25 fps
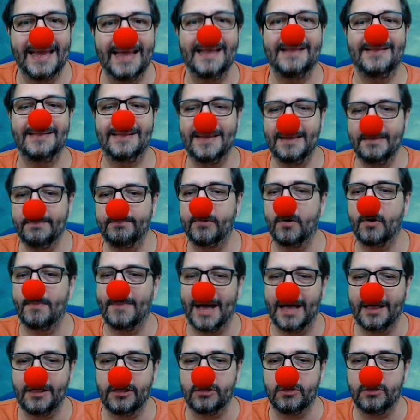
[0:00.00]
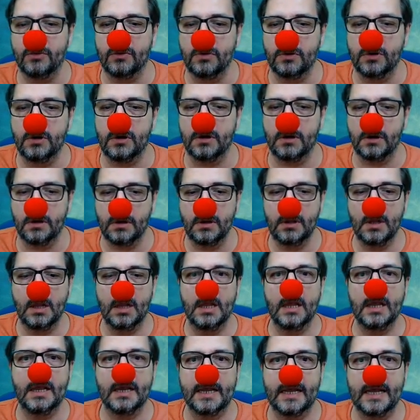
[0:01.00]
tipo más duro?
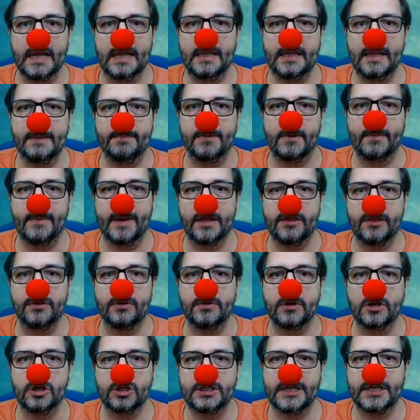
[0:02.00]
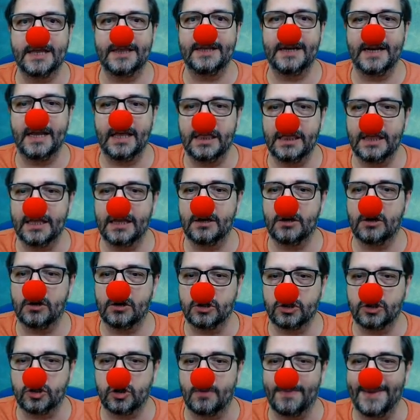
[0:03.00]
Qué tipo más duro, Chedrez
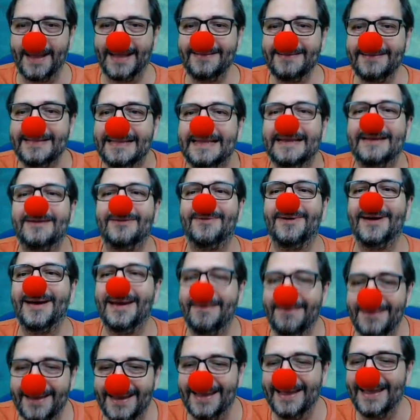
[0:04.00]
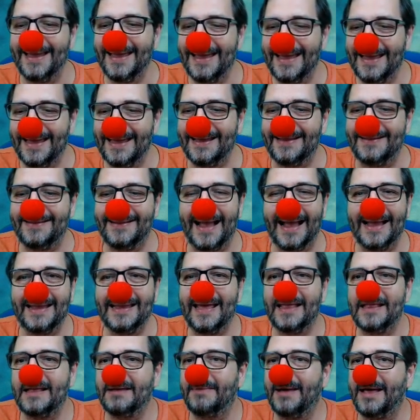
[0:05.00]
0829. Está aquí
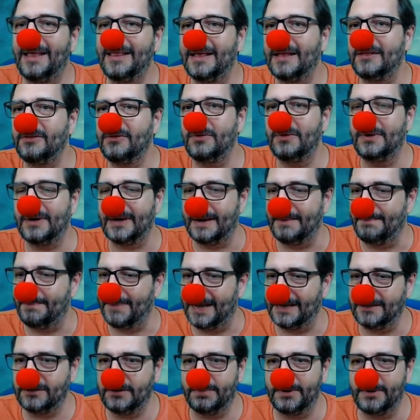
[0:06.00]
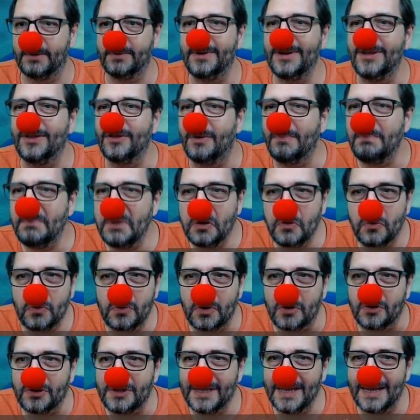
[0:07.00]
además dando un repaso, pero bueno, y dos
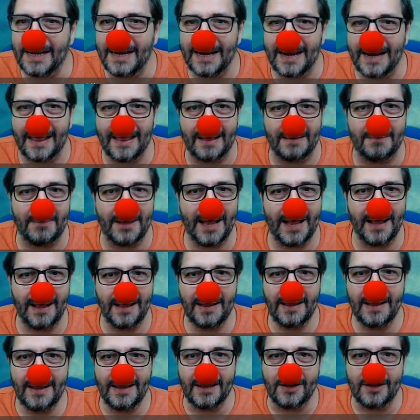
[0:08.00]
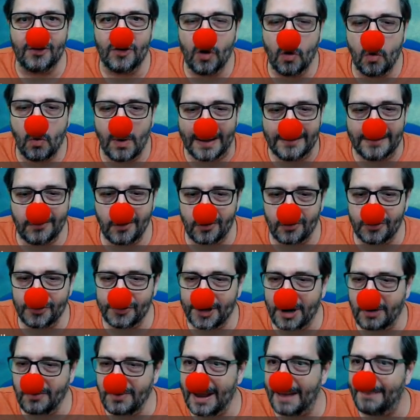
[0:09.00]
minutos tiene nada más. Estoy jugando
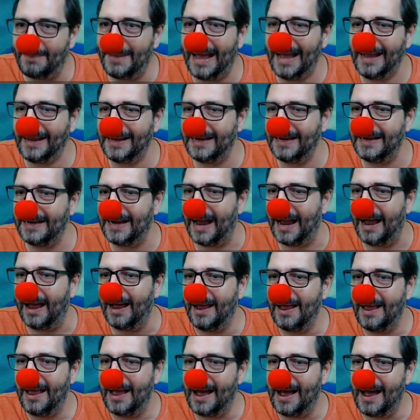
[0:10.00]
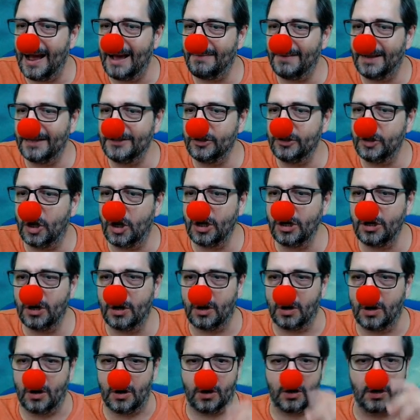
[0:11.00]
contra una máquina.
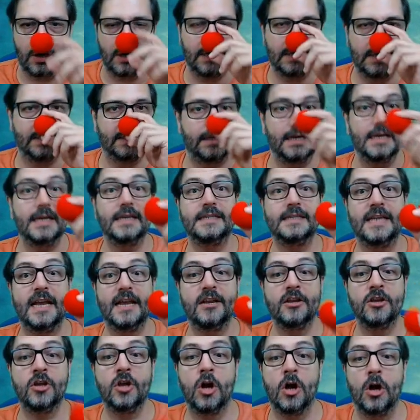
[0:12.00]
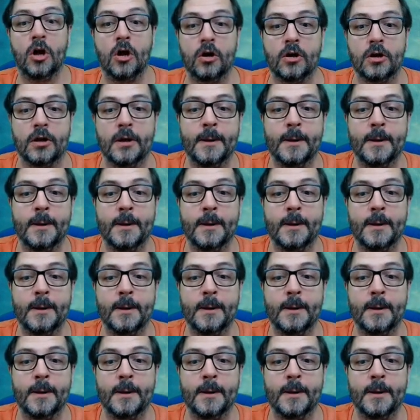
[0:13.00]
¡Abandono! ¡Sí, señor!